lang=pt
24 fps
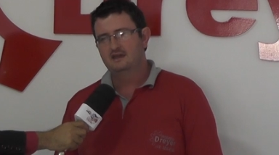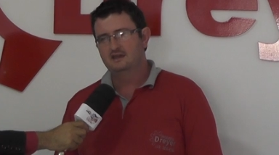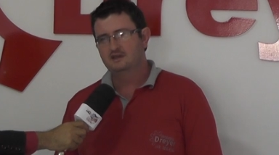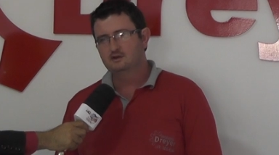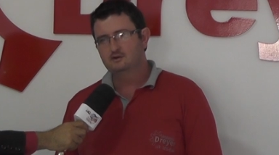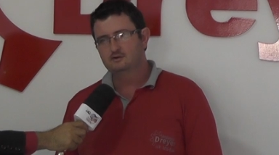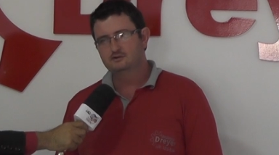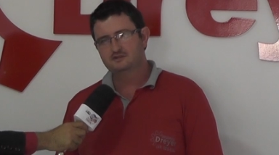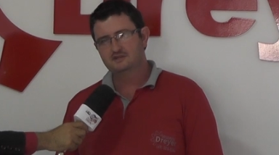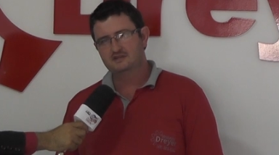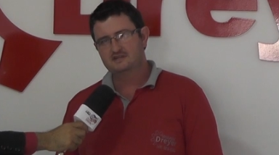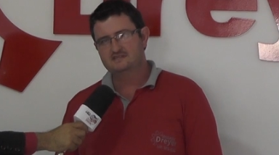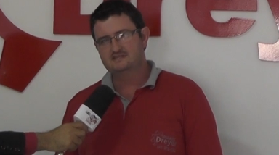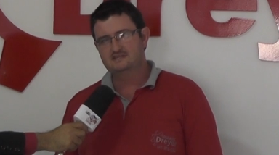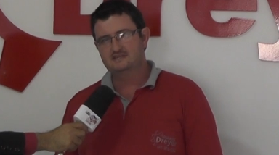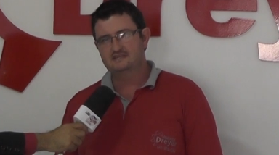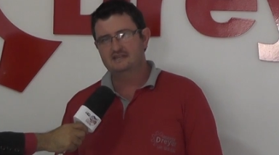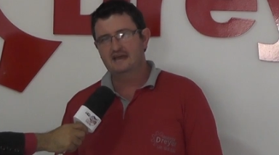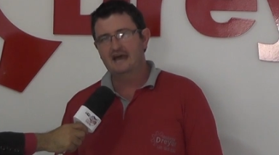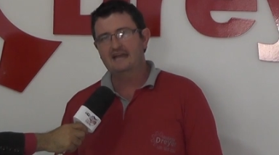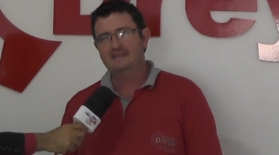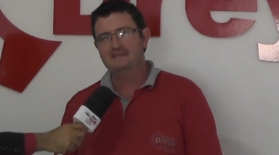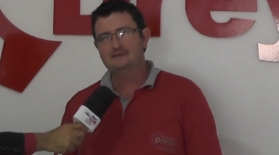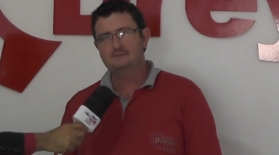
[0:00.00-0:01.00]
em outra
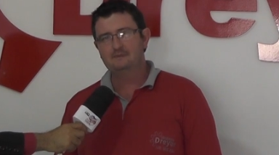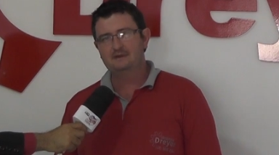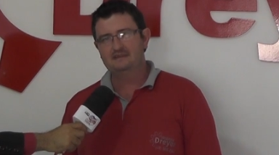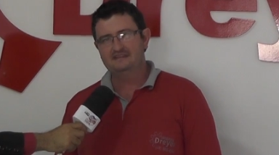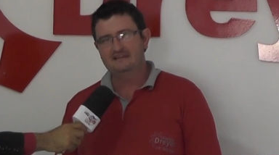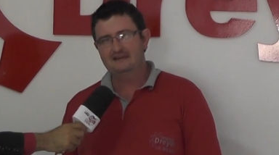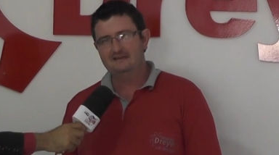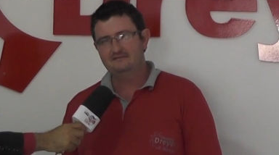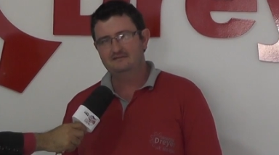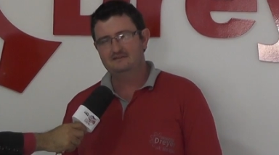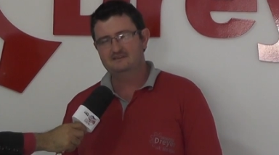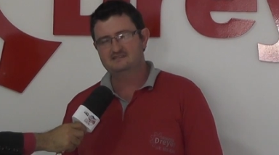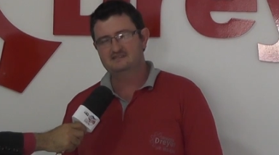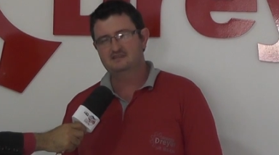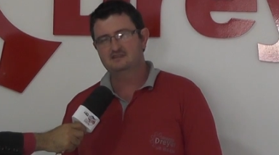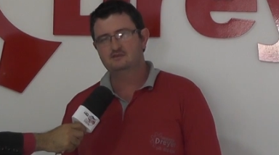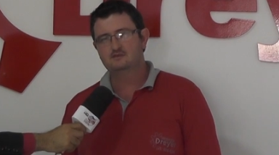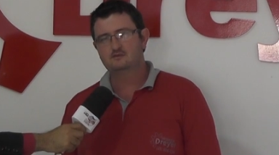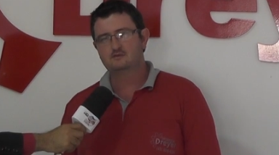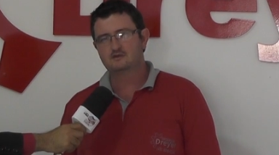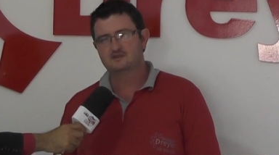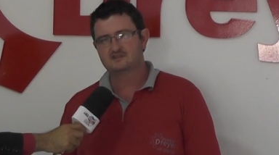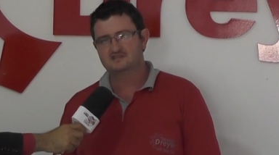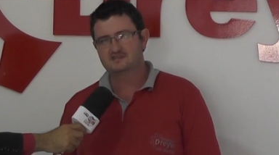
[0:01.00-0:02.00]
cidade para estar tá
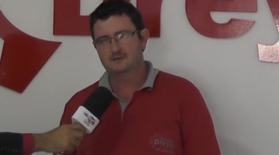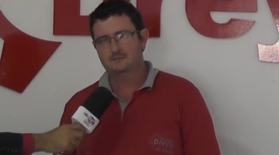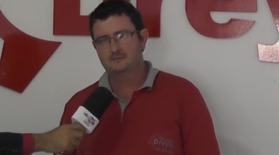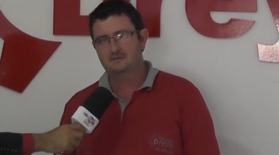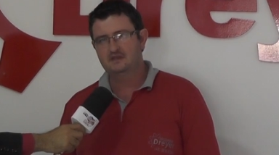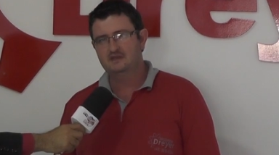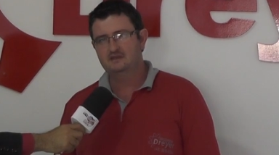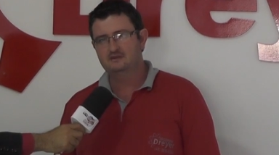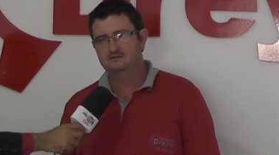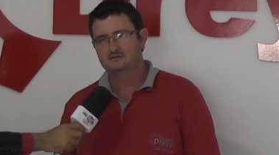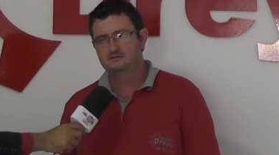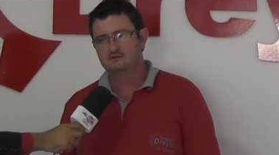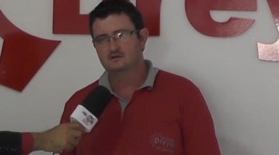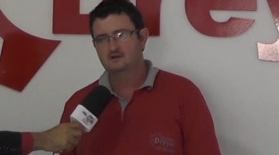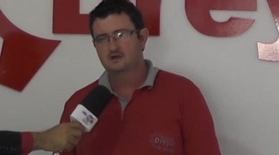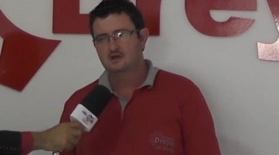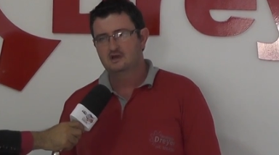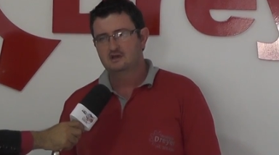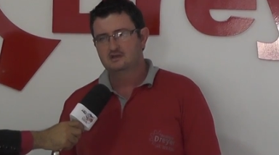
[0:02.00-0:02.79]
fazendo um orçamento,